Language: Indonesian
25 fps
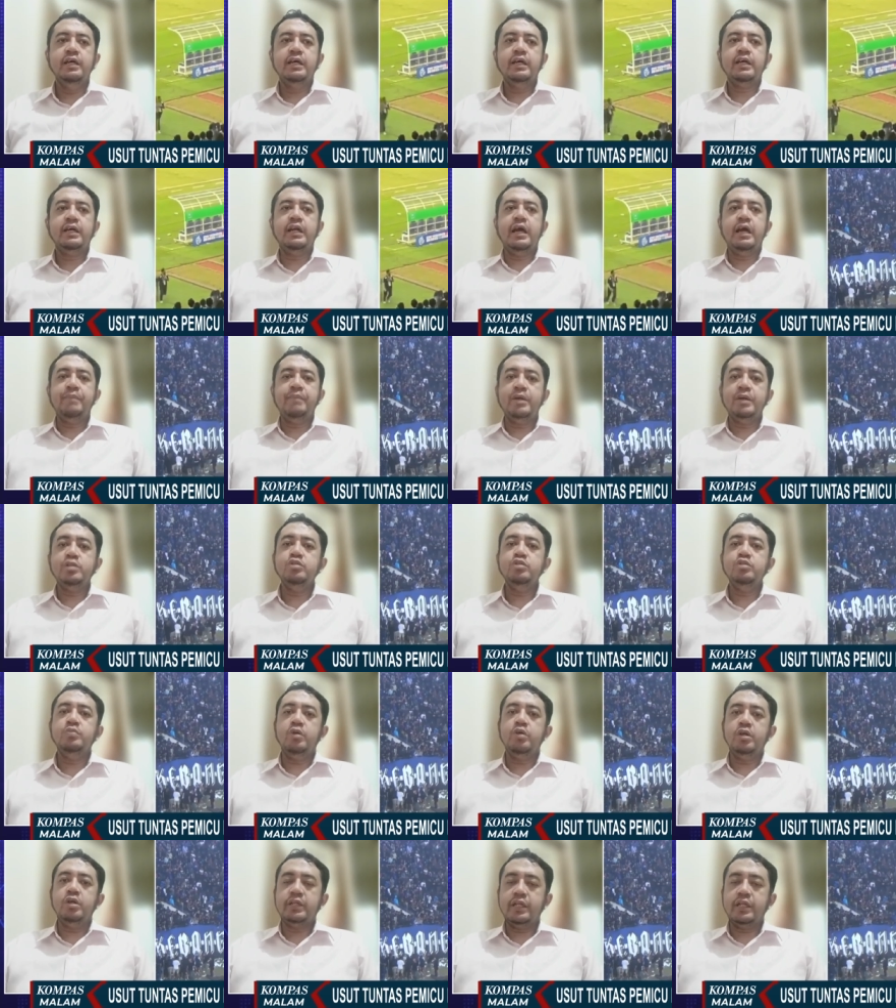Kenapa
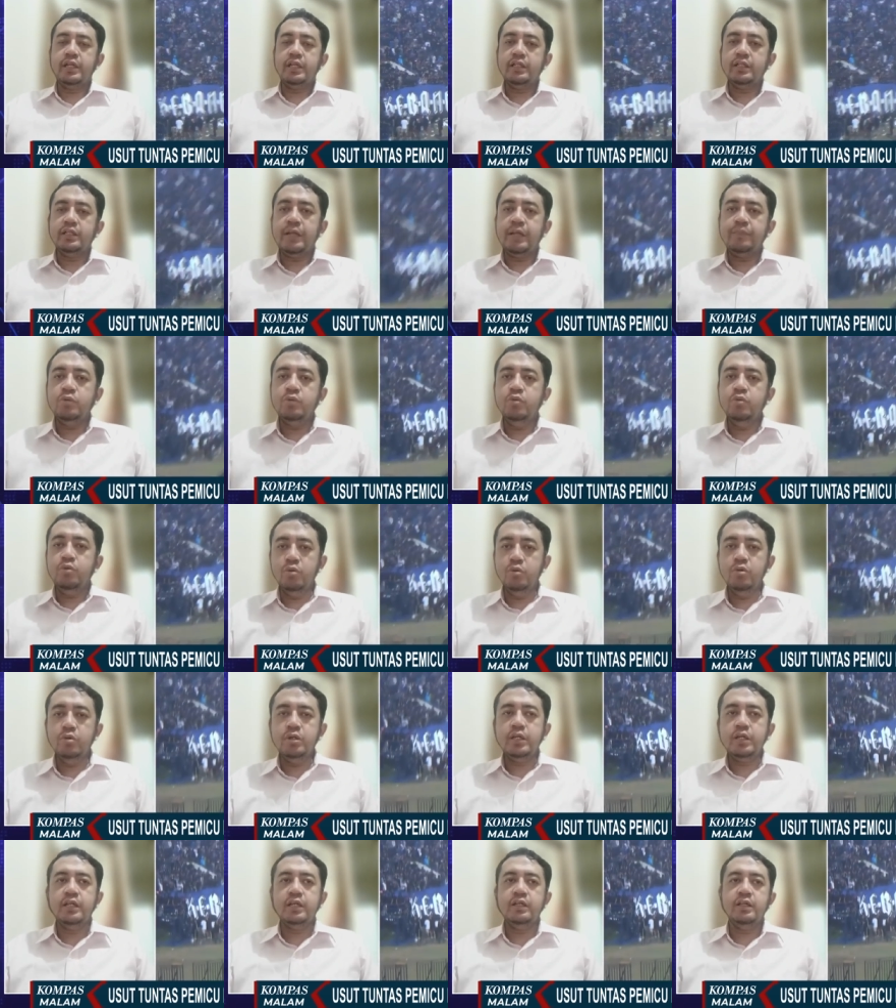supporternya tetap
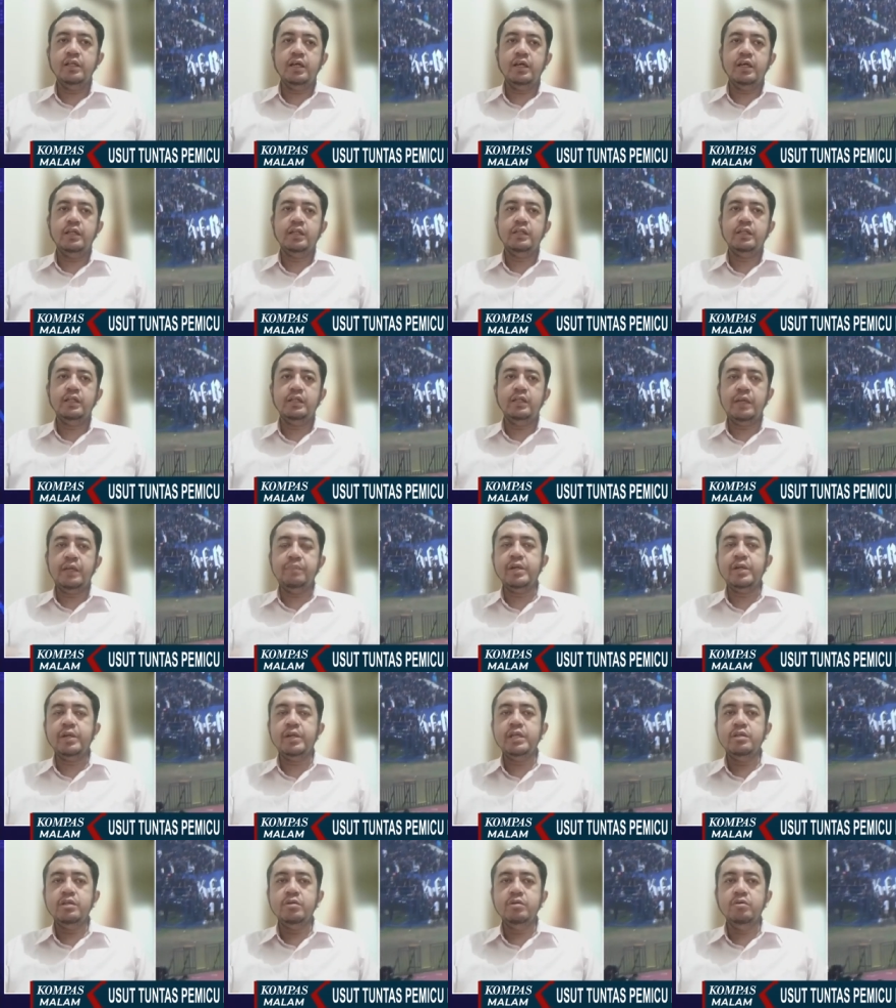turun katanya, tetap
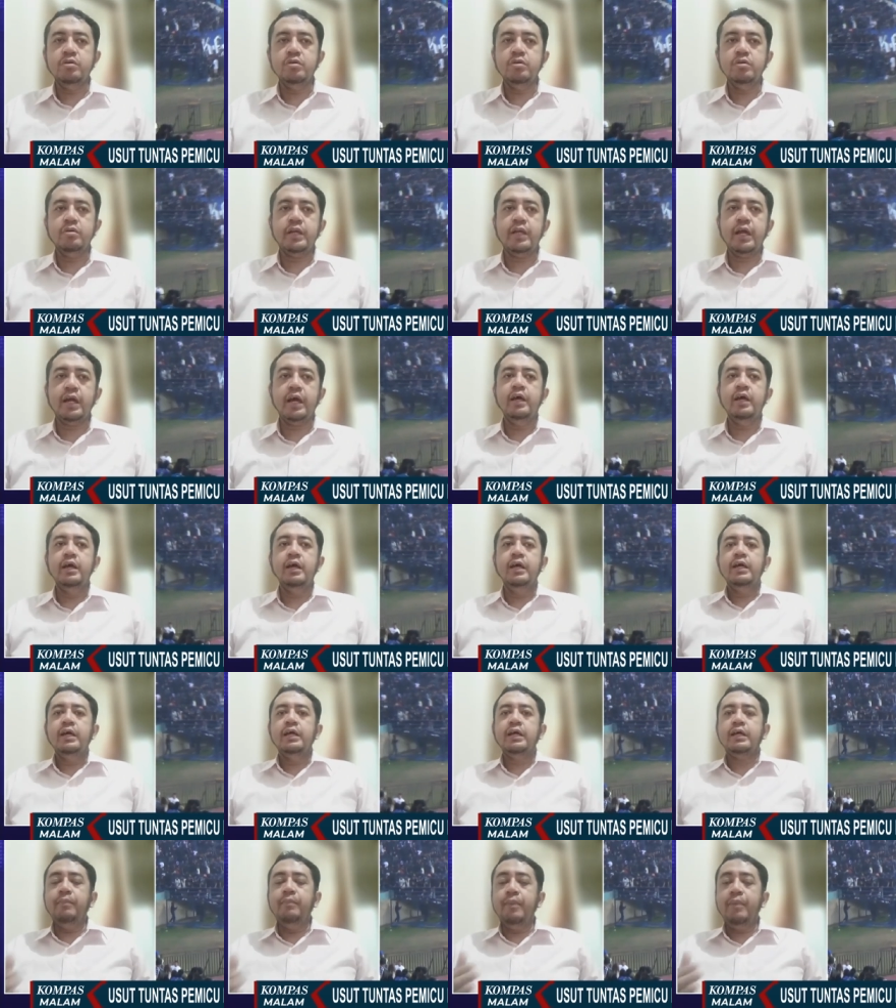ricuh. Nah,
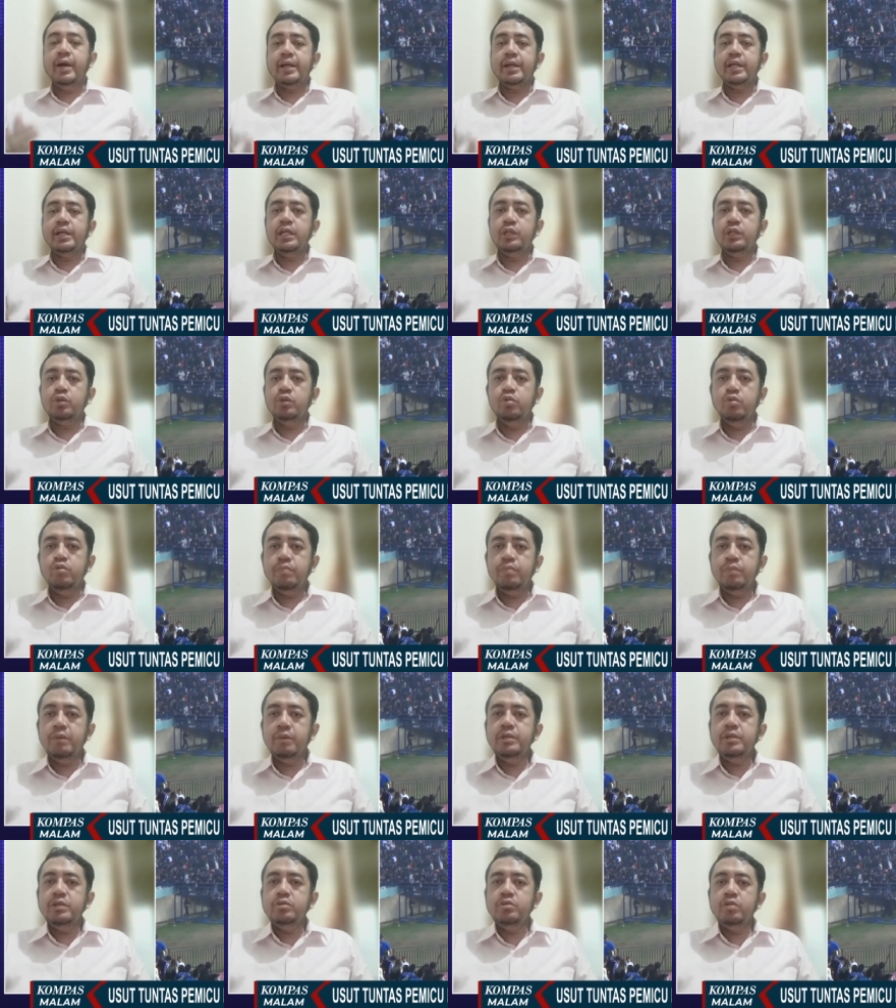kemarin itu
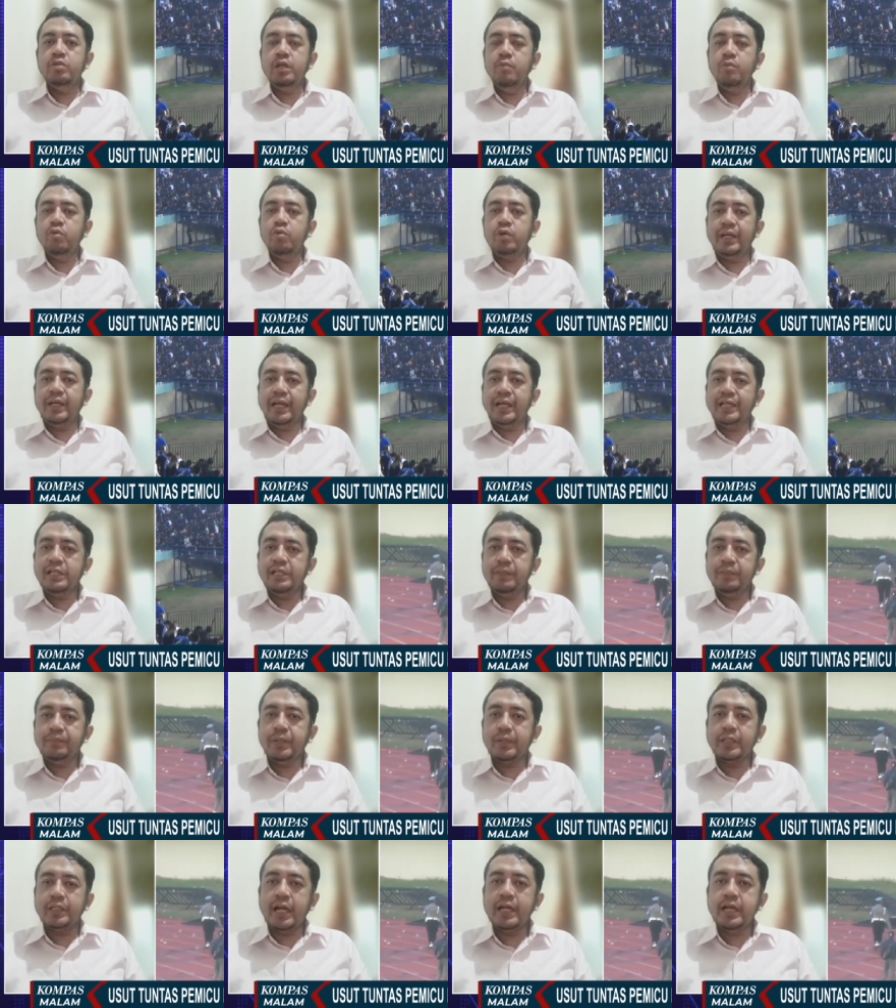pemicunya bukan hasil
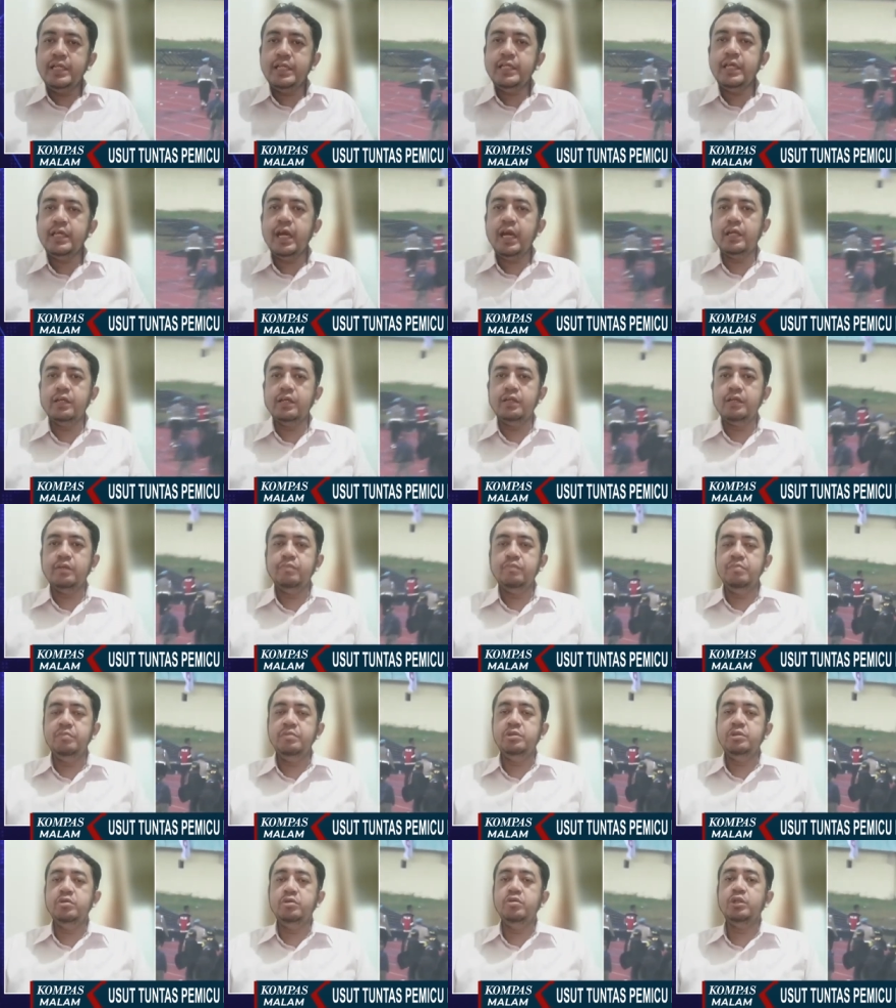pertandingan.
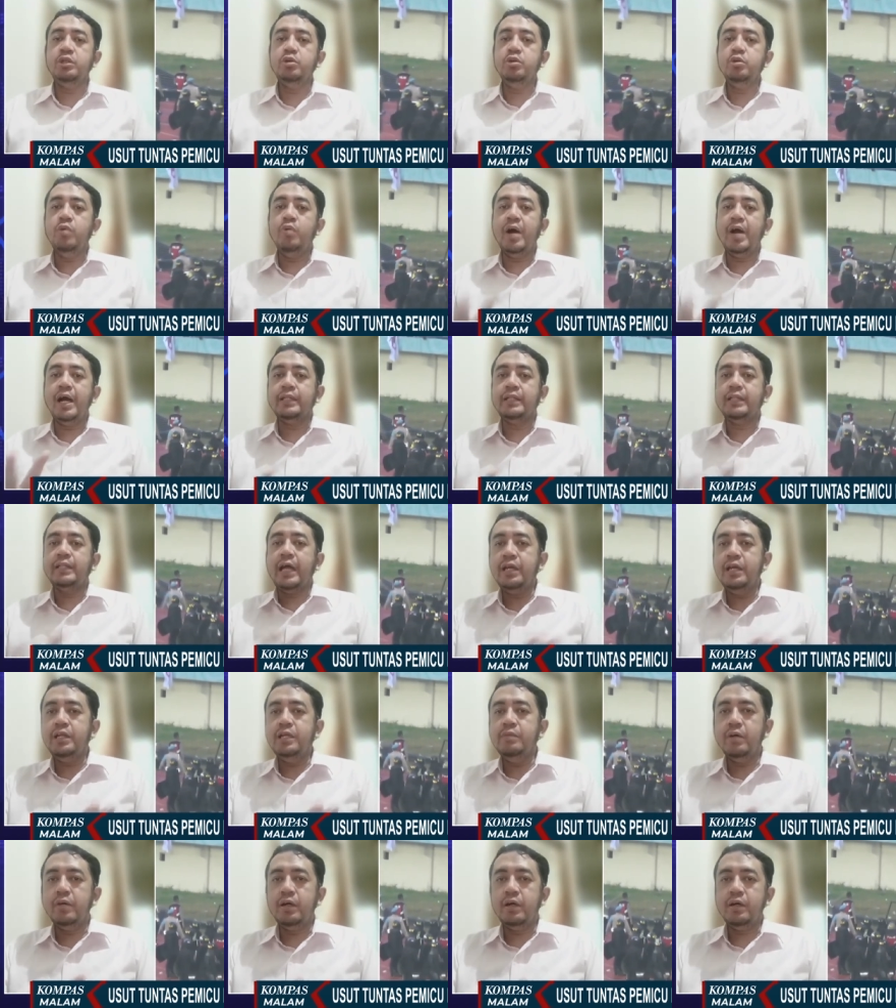Pemicunya itu dua hal
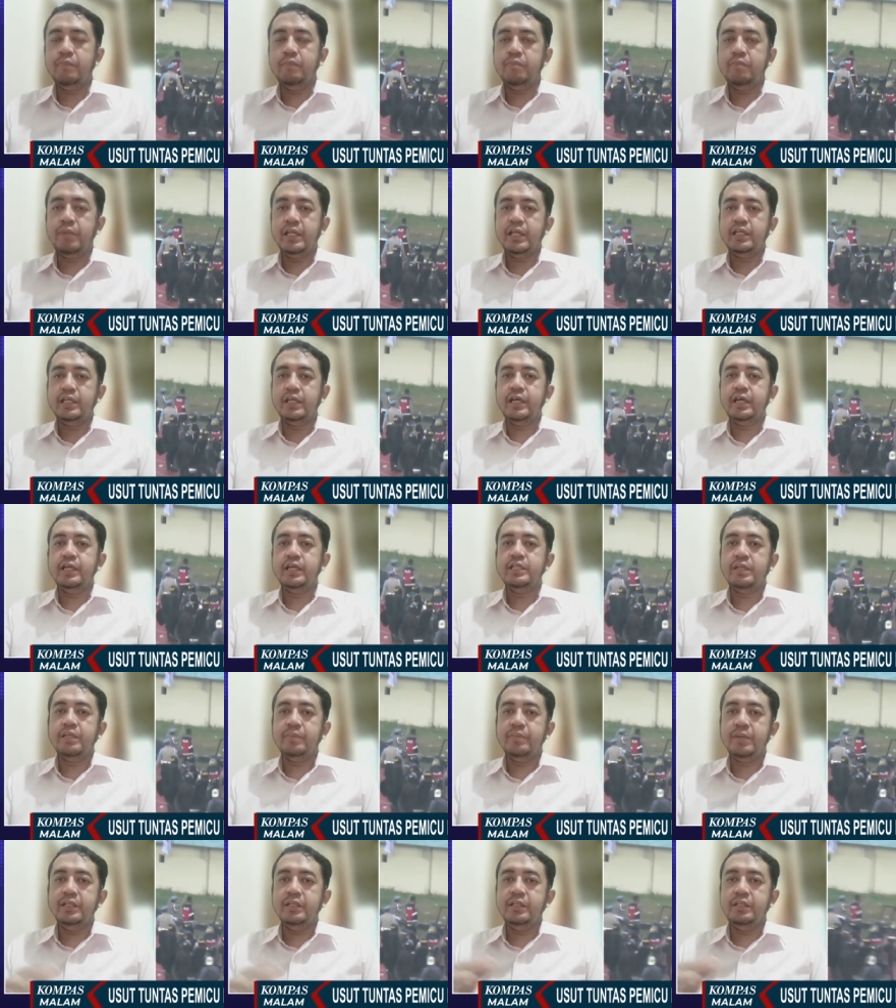tadi, Mbak, pelecehan
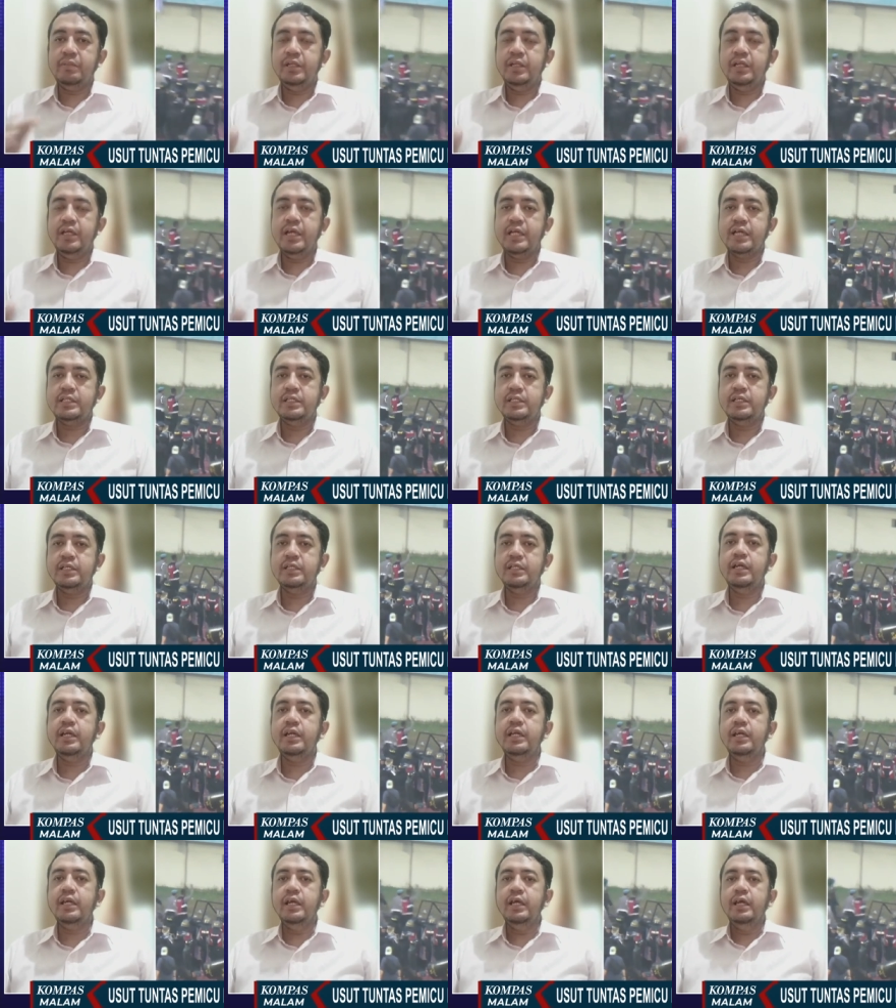sama intimidasi. Jadi